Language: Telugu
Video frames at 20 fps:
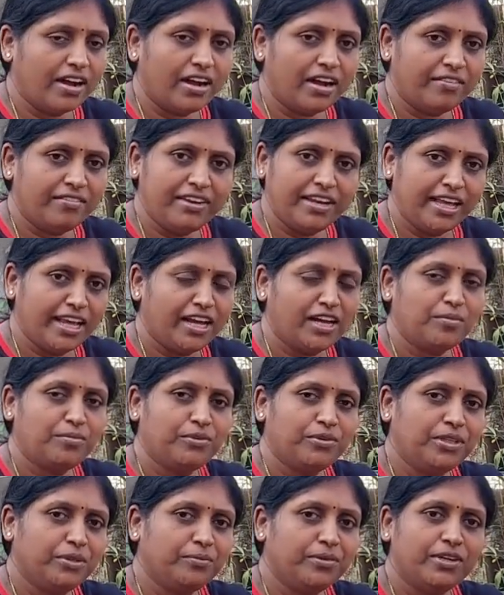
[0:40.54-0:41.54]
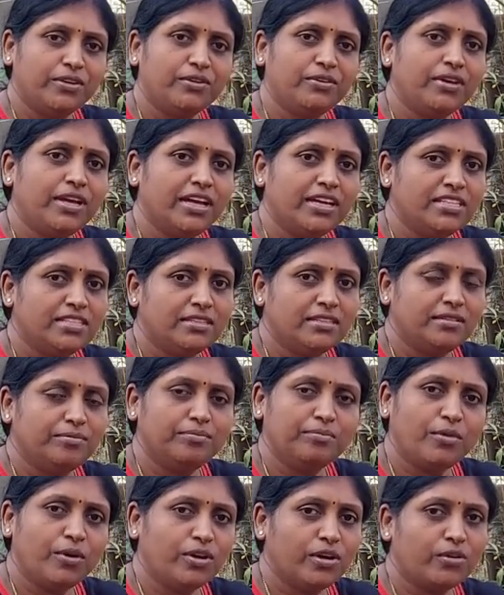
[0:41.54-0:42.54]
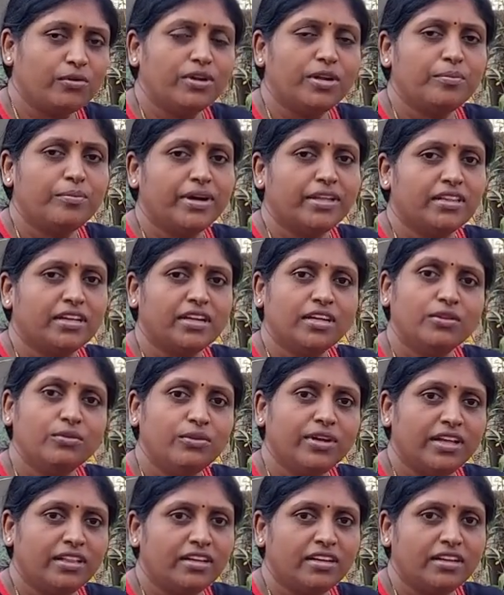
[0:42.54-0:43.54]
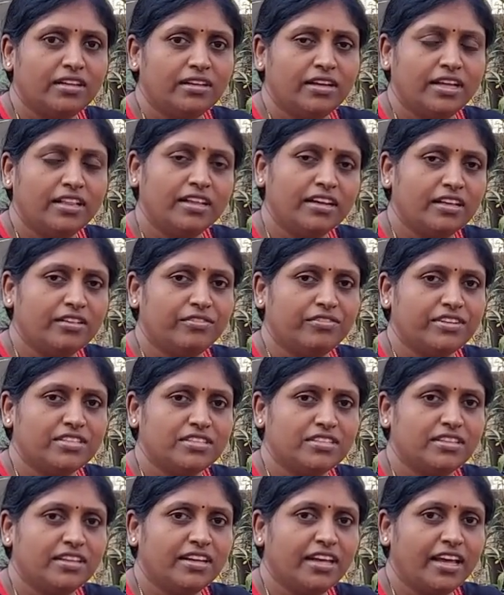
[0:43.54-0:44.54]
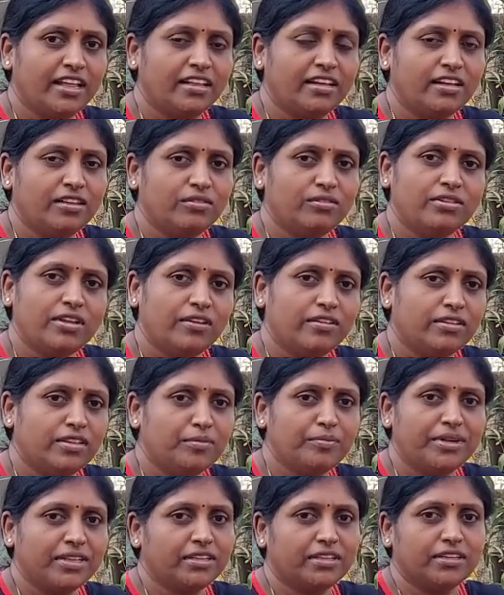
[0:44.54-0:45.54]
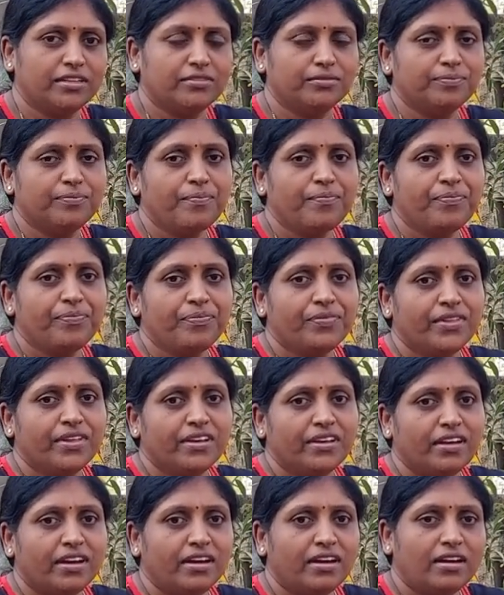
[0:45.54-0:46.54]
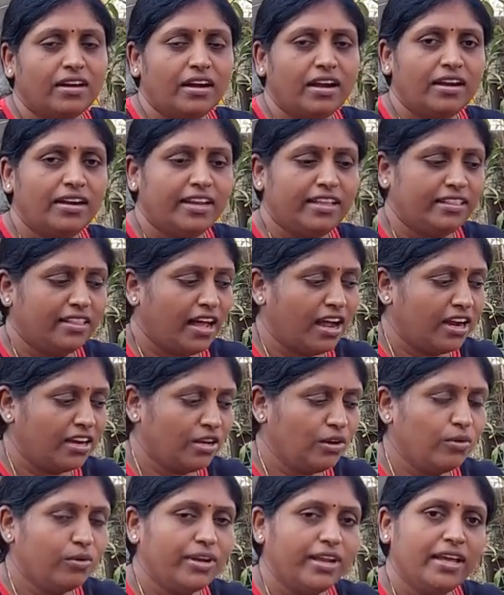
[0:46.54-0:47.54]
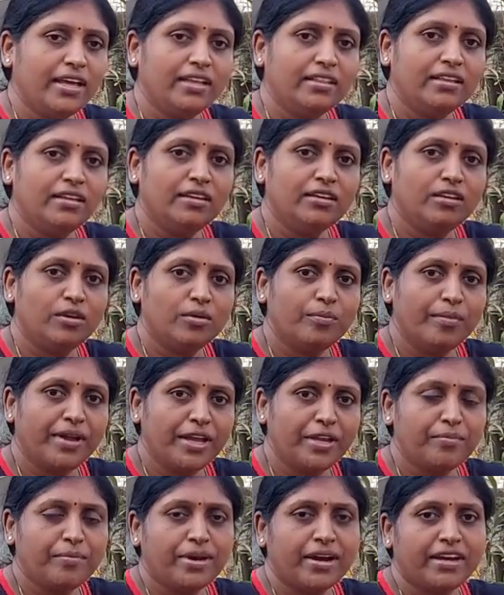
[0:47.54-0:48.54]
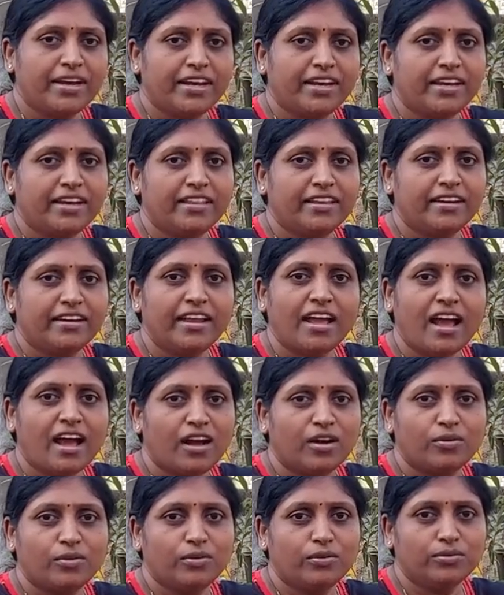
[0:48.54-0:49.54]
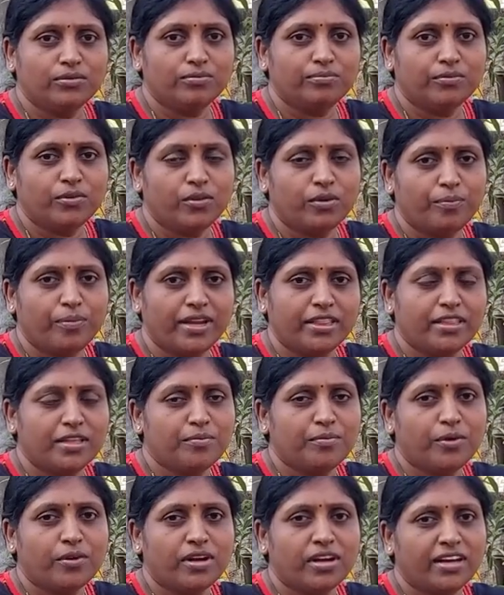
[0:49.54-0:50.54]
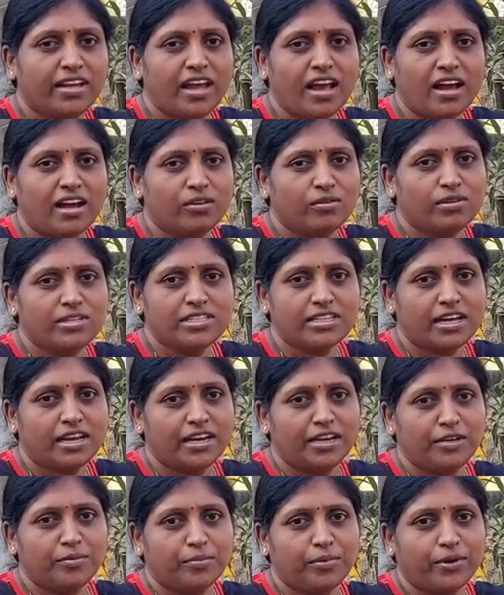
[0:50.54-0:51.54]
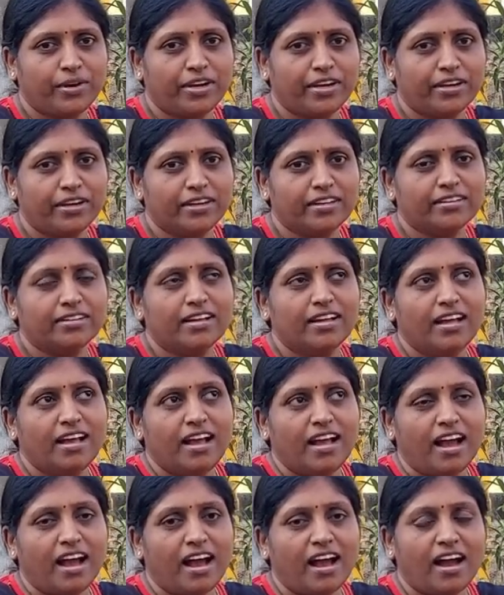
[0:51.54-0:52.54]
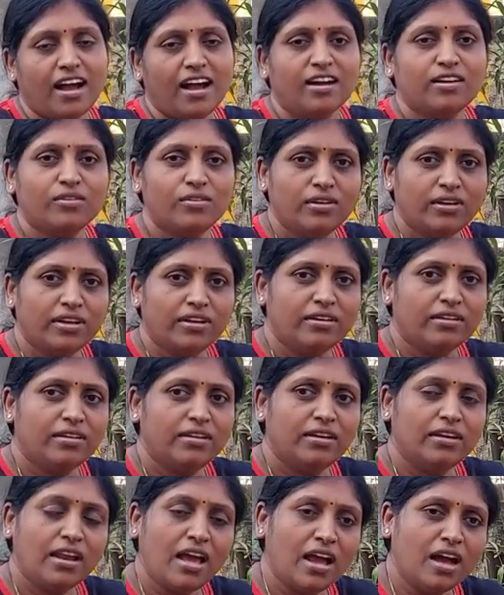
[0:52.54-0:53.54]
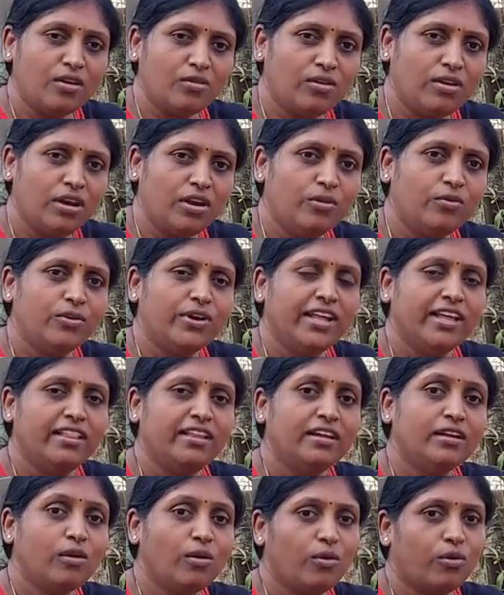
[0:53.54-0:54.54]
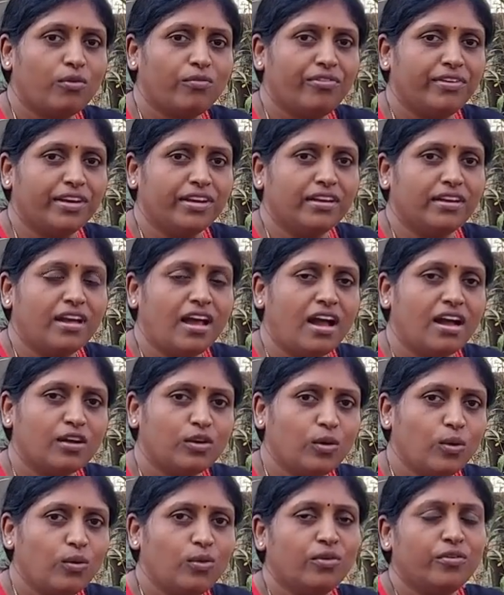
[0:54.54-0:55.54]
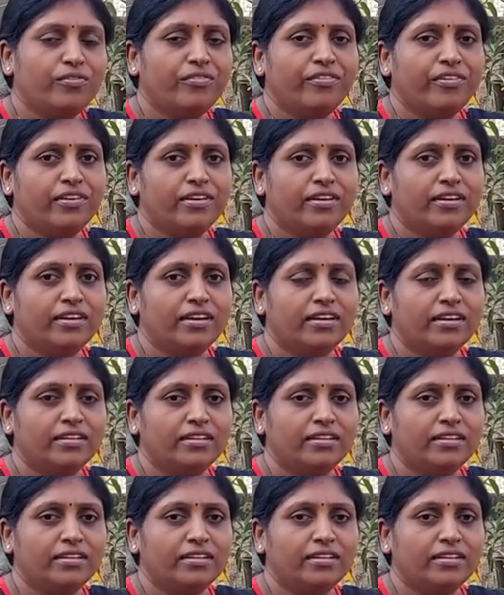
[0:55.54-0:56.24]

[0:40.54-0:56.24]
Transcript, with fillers: అవి లేకపోతే మటుకు ఏ మొక్క కూడా బతకదు ఎదగ ఎదగదు ఫస్ట్ థింగ్ ఎదగదు తర్వాత బతకదు అంటే దాంట్లోనే దీంట్లో మెయిన్ పార్ట్ ఏంటిదంటే ఆకులు ప్రతి మొక్కకి ఆకులు చాలా ఇంపార్టెంట్ ఆ ఆకుల ఆకుల్లో ఉండేది క్లోరోఫిన్ ఆ క్లోరోఫిన్